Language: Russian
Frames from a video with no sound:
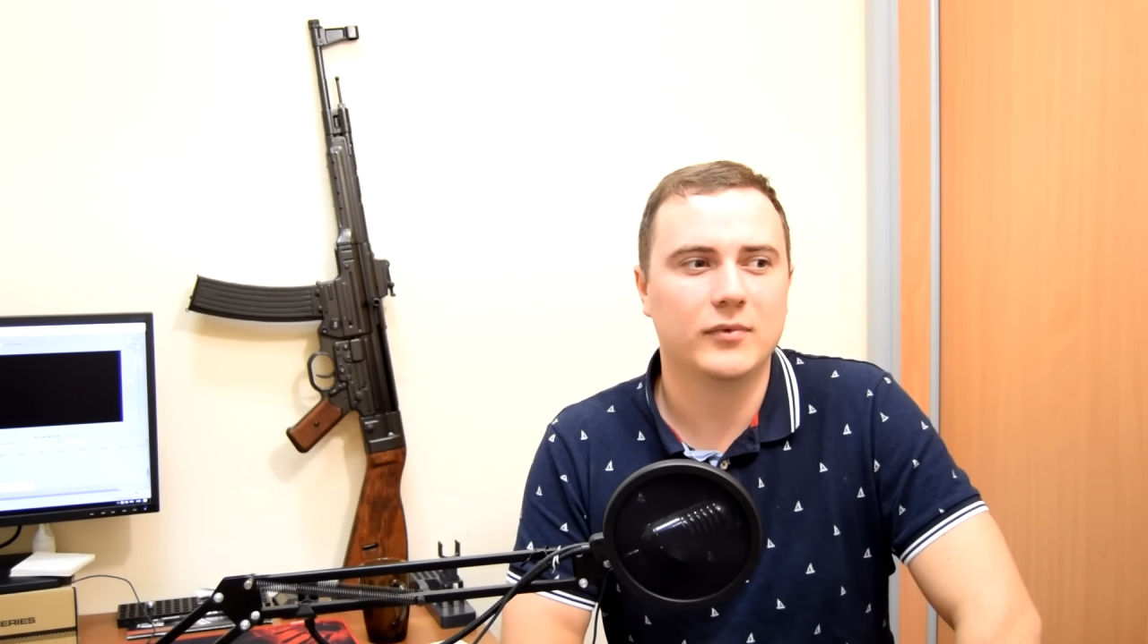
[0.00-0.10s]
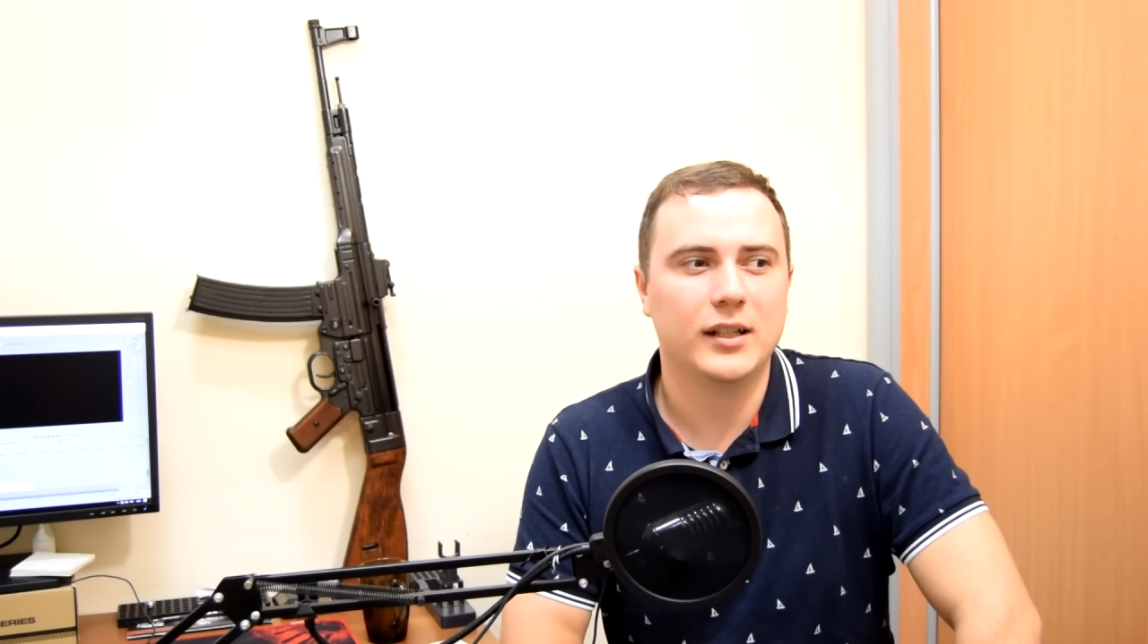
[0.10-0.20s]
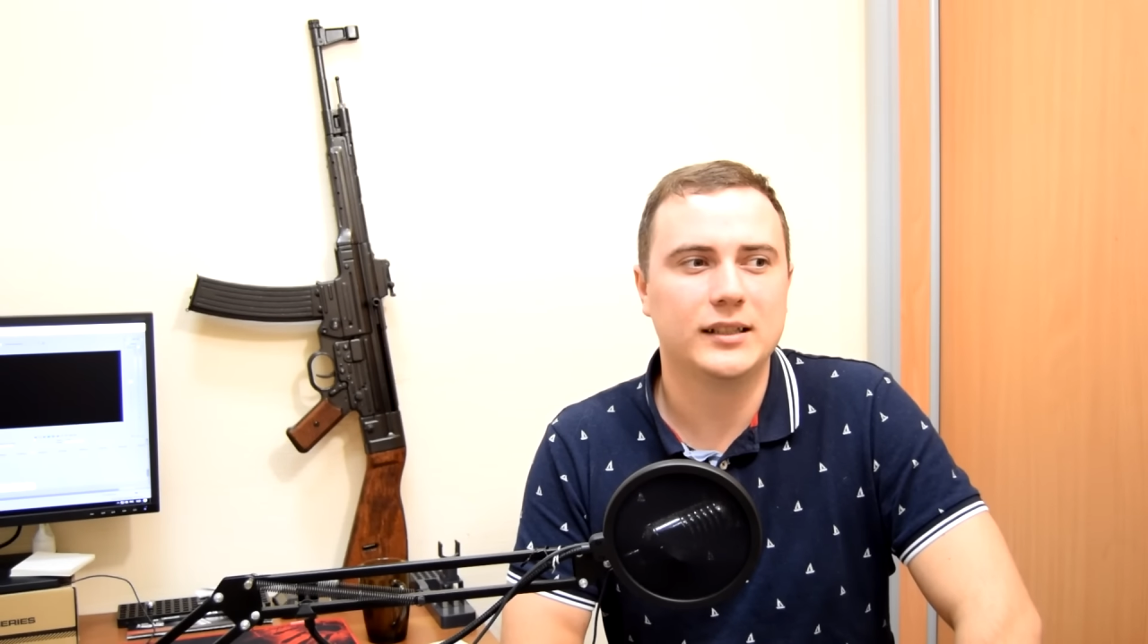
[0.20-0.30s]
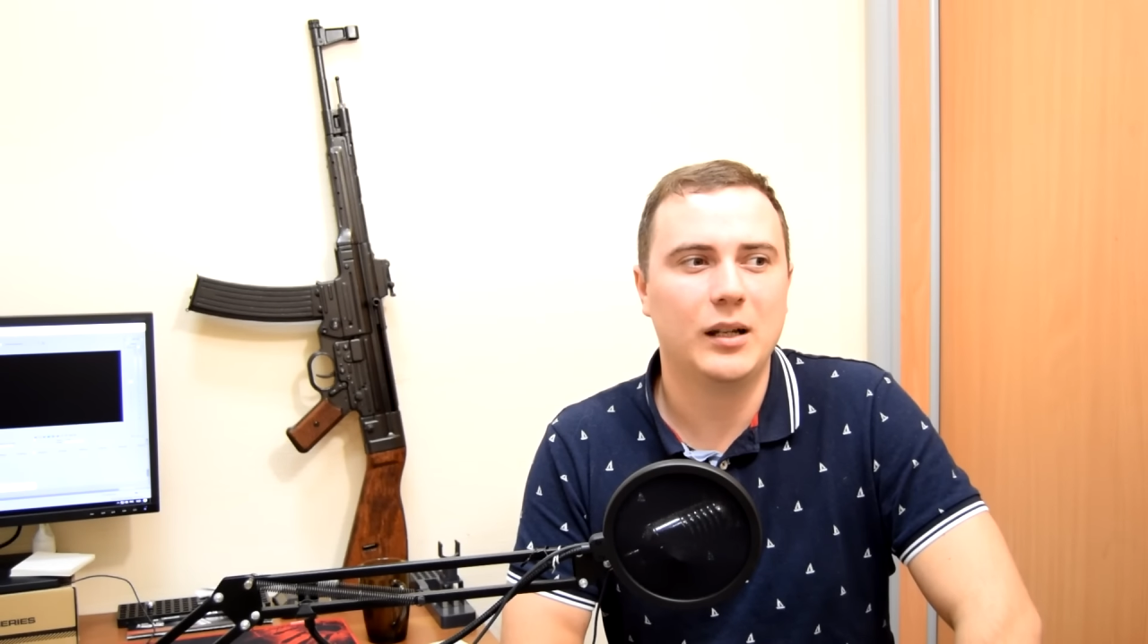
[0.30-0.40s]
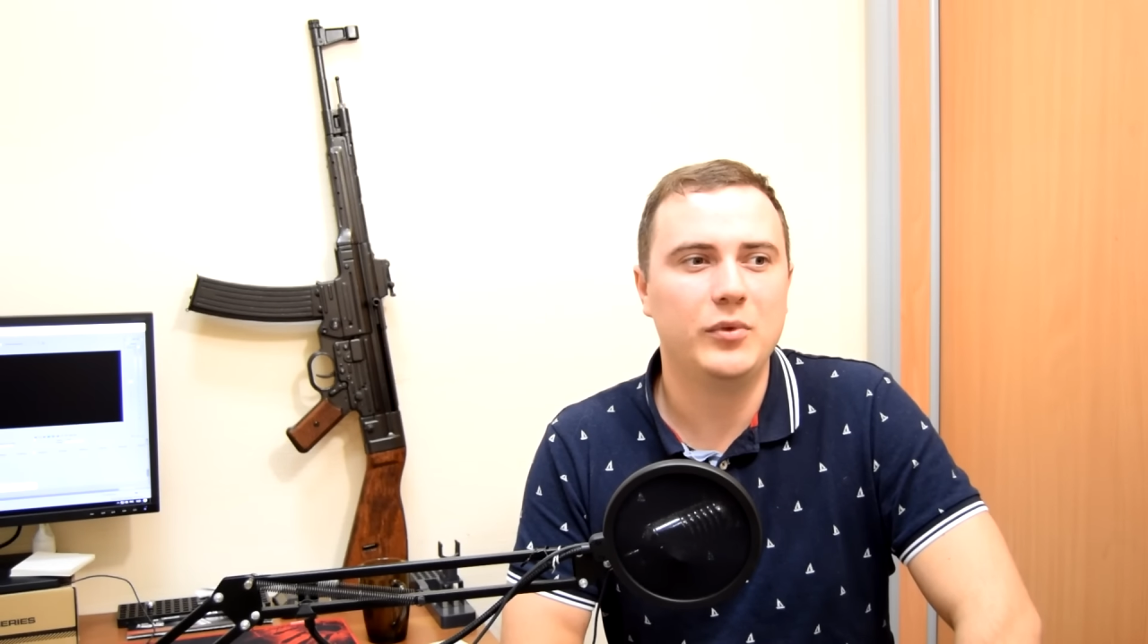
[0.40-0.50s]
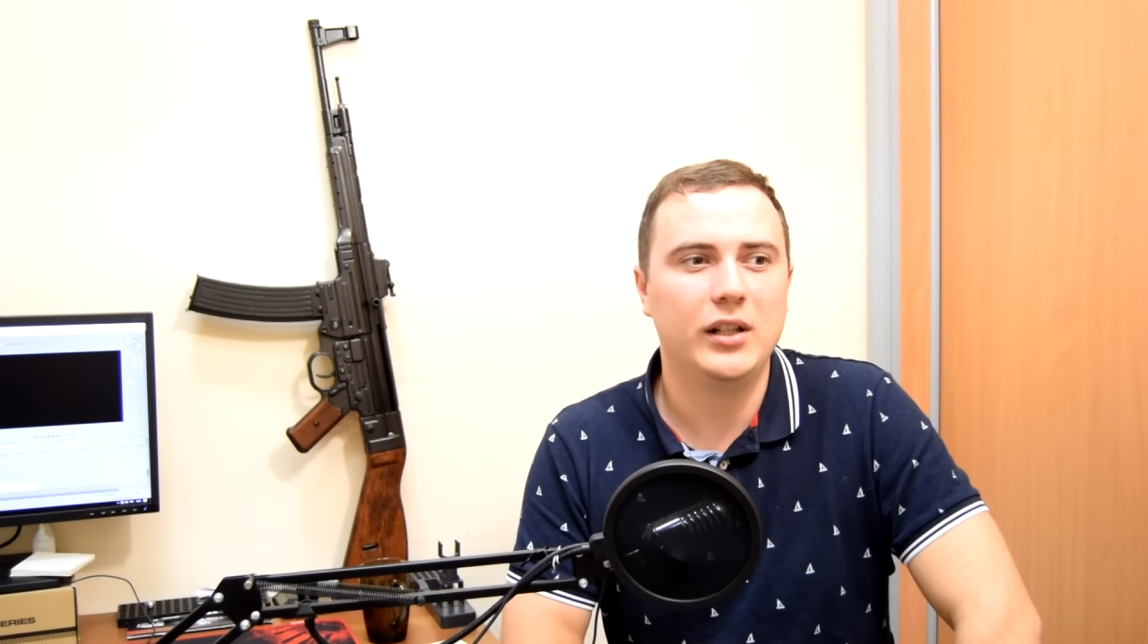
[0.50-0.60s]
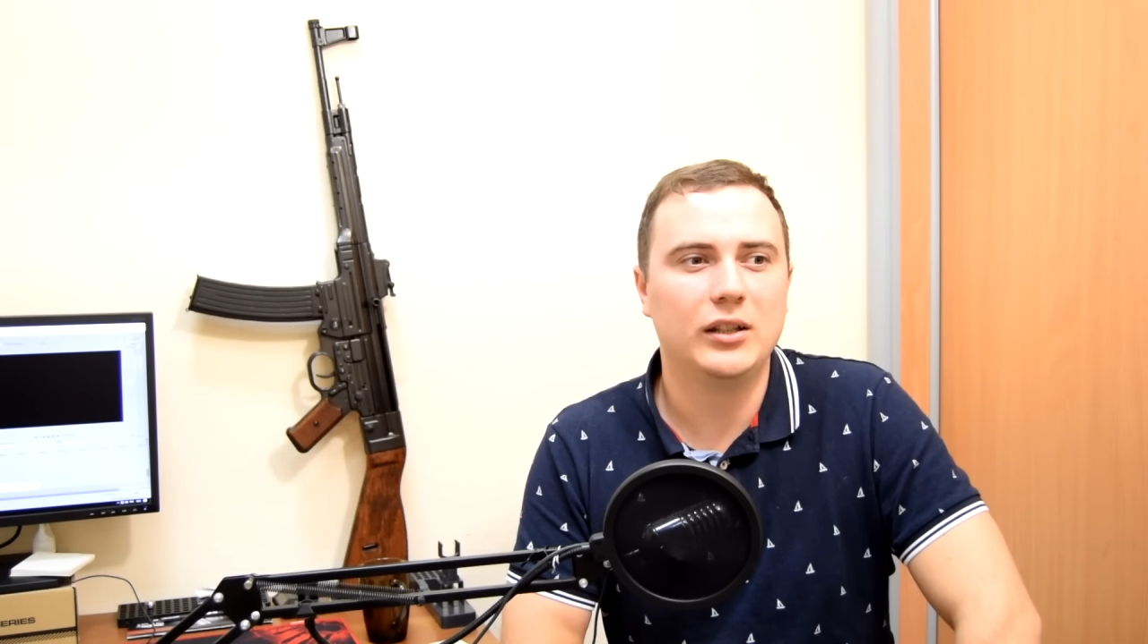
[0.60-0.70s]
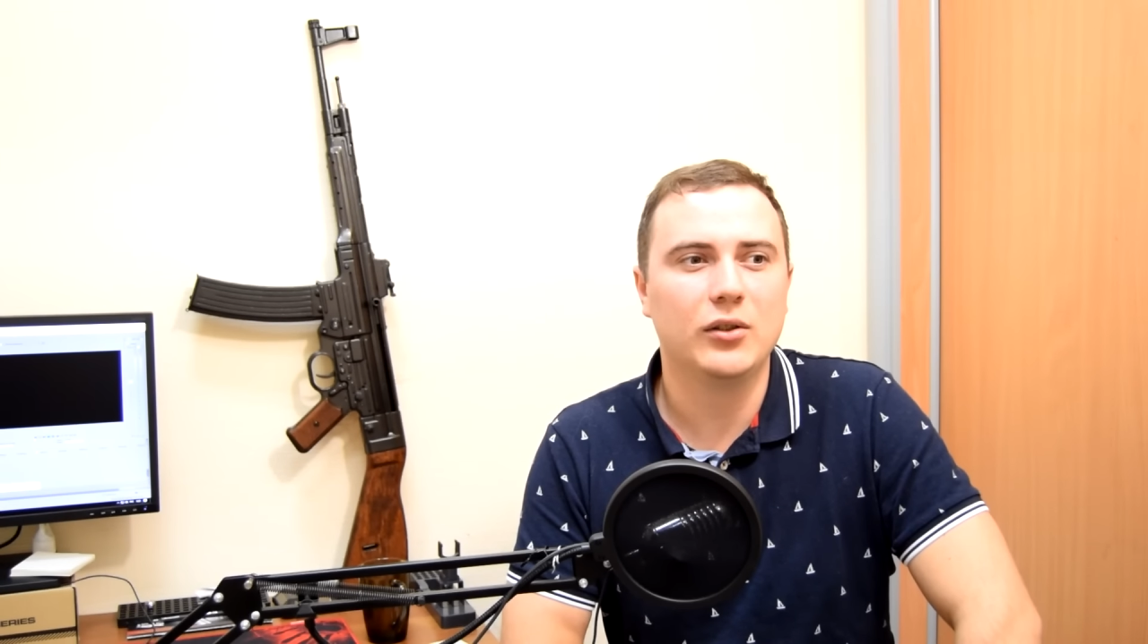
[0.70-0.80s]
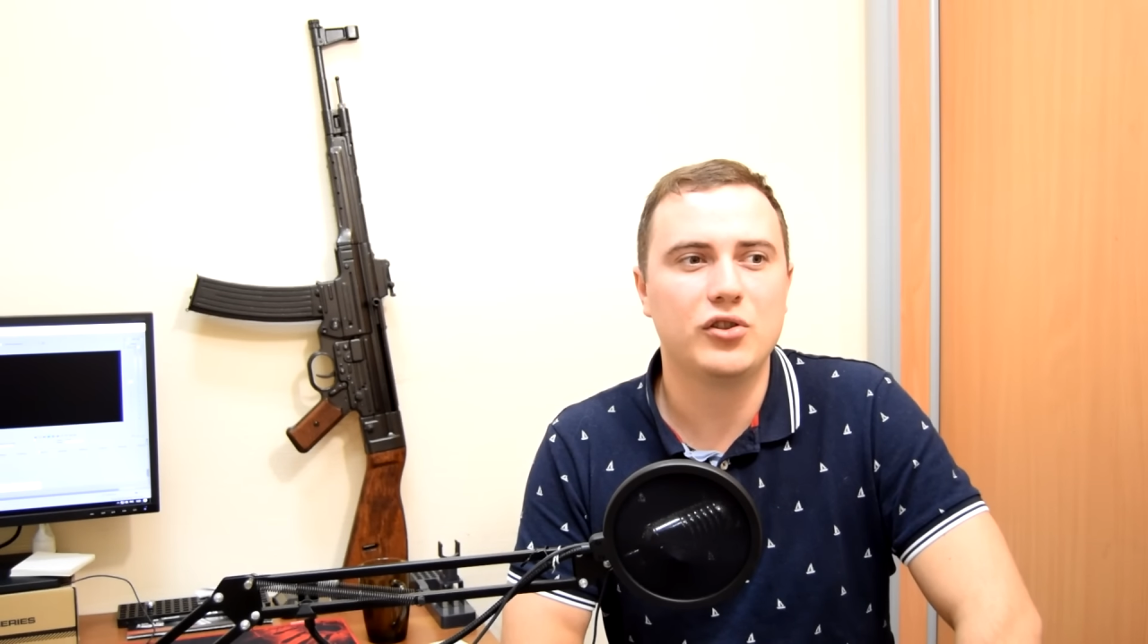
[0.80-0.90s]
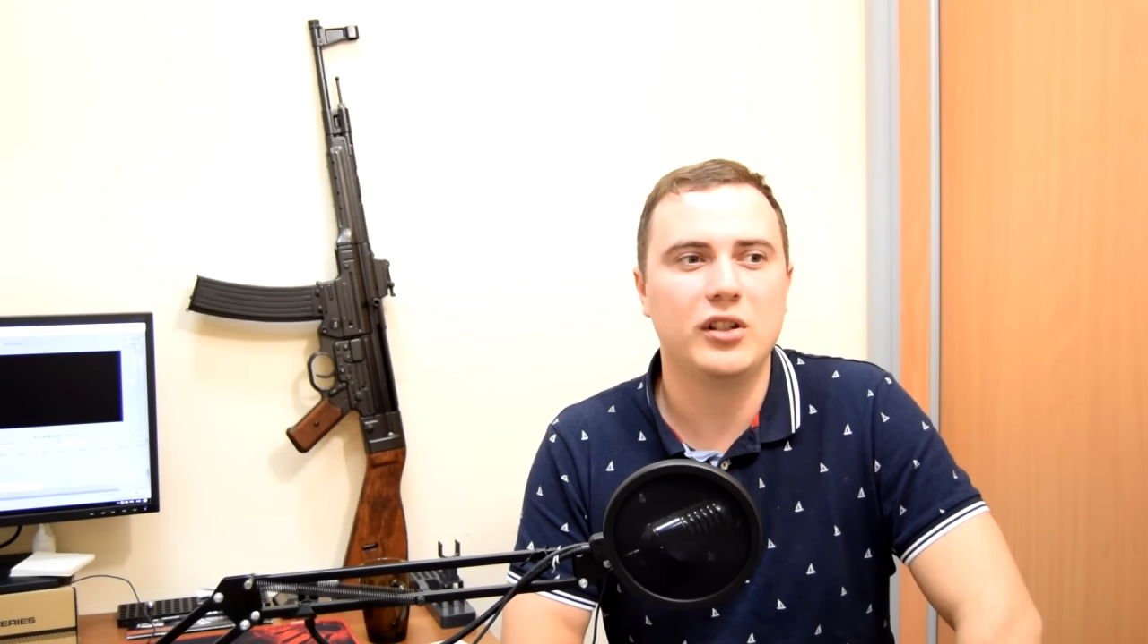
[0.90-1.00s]
на самом деле
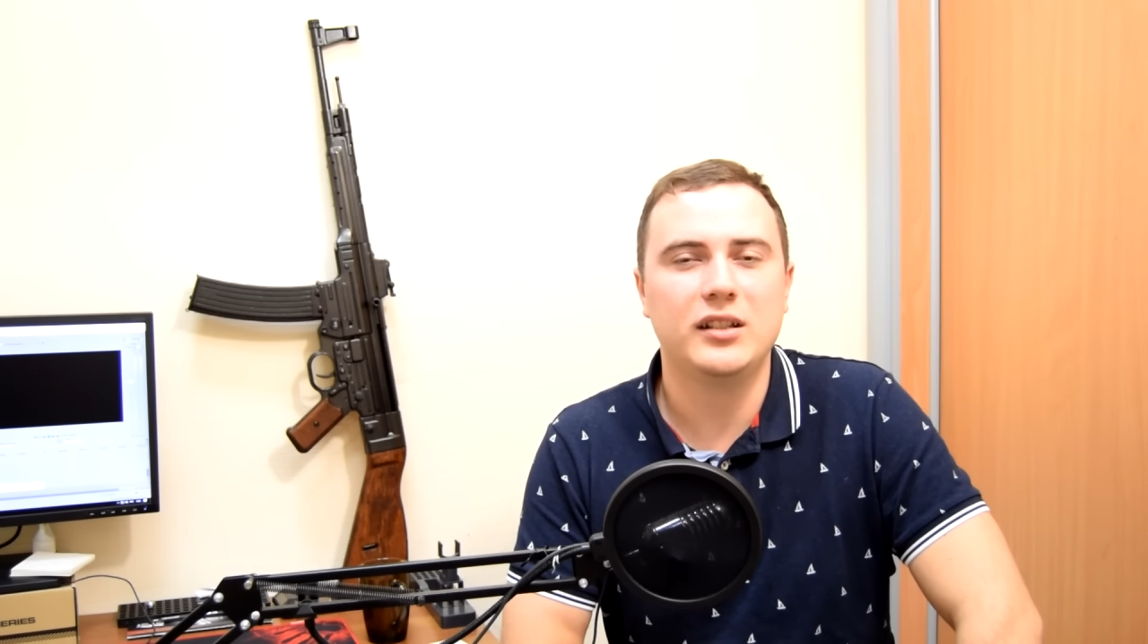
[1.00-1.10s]
тоже